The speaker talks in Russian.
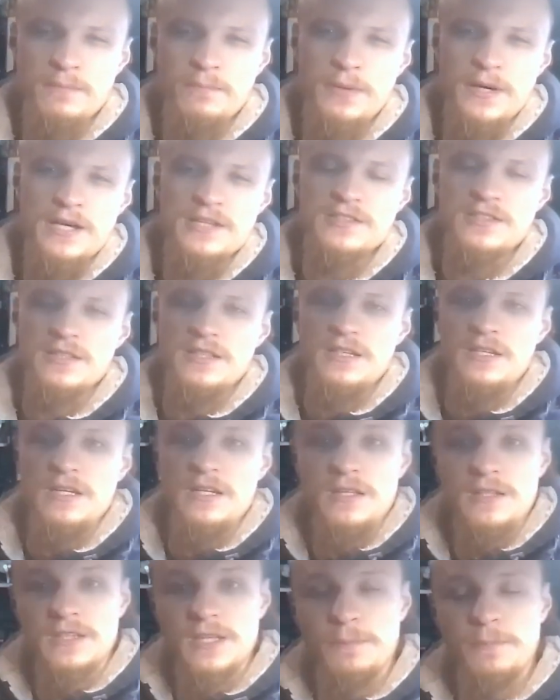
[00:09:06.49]
базы
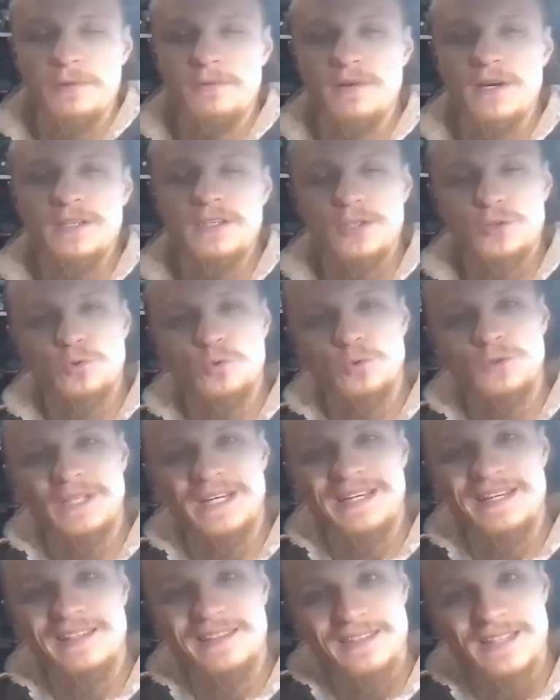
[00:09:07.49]
и добывать
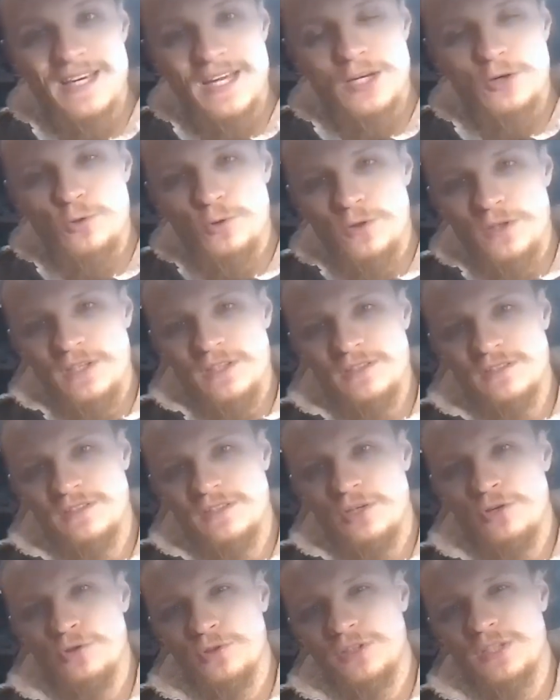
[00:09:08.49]
оттуда энергию из
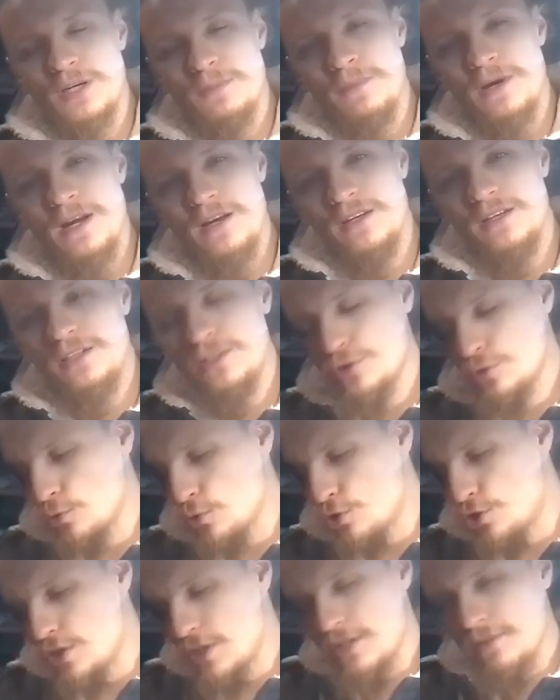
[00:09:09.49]
геотермальных
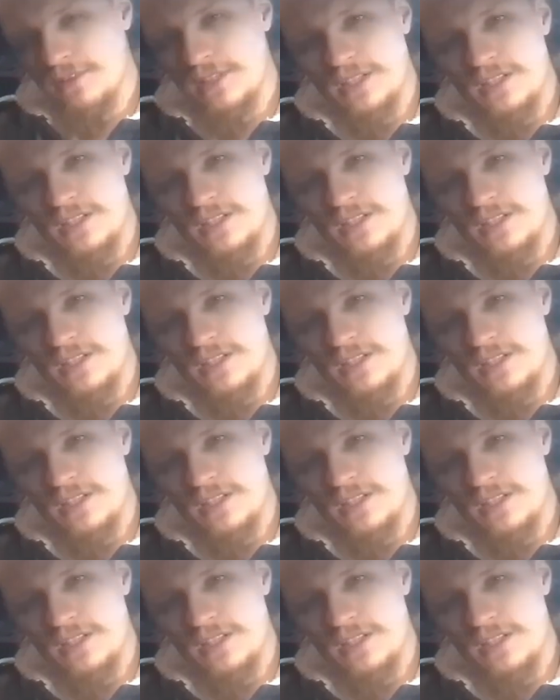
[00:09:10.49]
источников,